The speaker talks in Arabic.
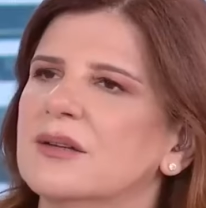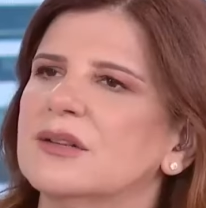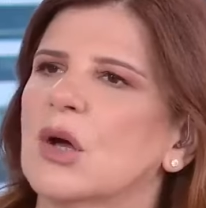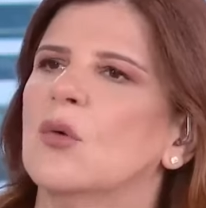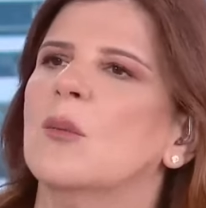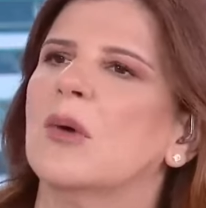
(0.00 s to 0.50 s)

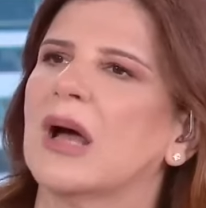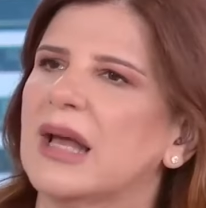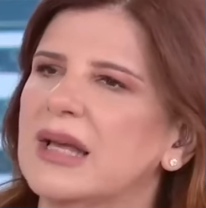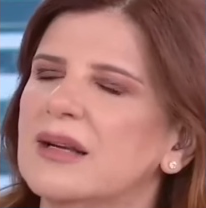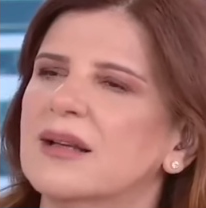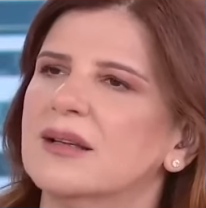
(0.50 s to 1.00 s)
النفط أو
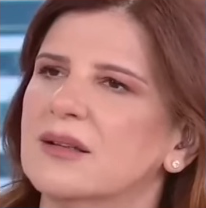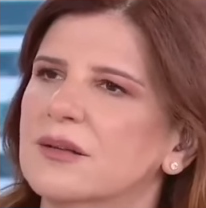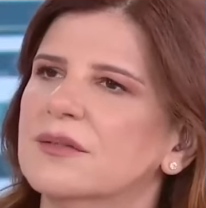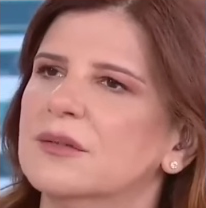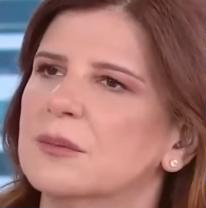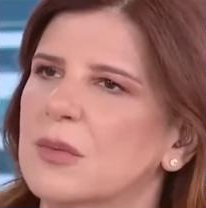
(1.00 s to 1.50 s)
غير
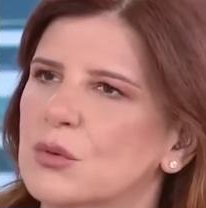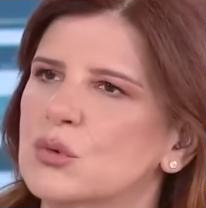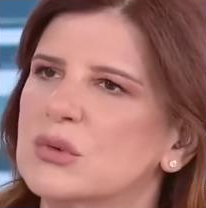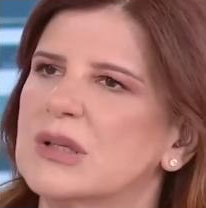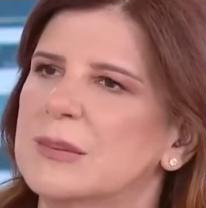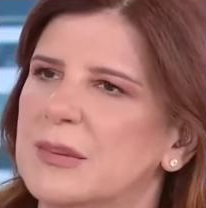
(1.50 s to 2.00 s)
النفط
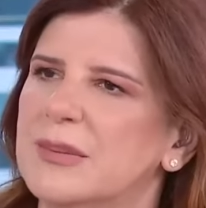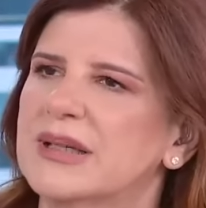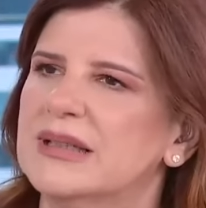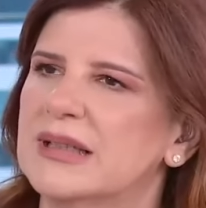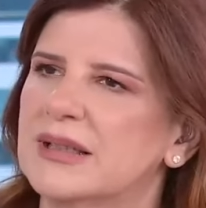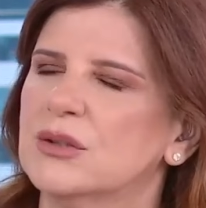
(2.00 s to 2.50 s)
موجودة ما
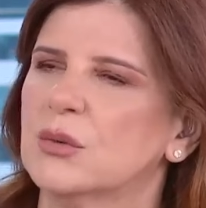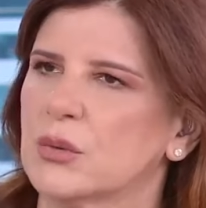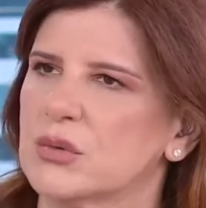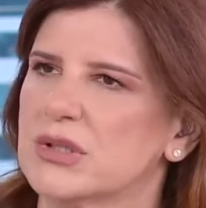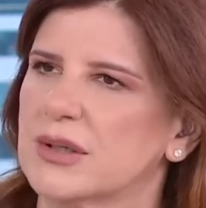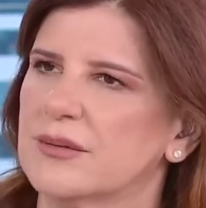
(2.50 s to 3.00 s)
بين الهند
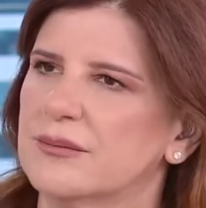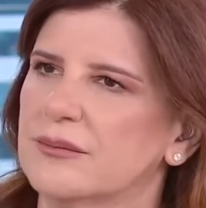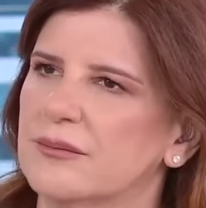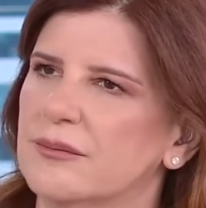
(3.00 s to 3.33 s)
وروسيا